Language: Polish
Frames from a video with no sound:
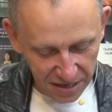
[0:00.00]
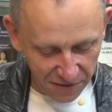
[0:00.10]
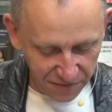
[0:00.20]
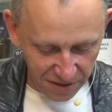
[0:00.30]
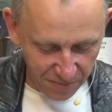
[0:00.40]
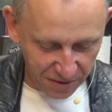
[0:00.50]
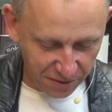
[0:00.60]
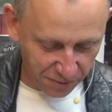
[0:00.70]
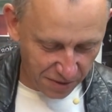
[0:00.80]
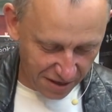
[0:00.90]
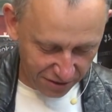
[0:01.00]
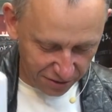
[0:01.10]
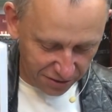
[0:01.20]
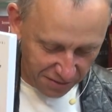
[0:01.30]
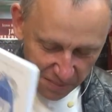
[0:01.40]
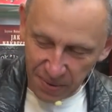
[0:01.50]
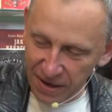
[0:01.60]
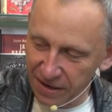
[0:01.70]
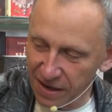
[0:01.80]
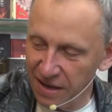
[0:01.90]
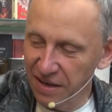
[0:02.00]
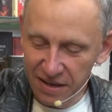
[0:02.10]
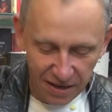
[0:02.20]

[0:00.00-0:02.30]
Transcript: Jawein Mecula, Żydzi Imperia.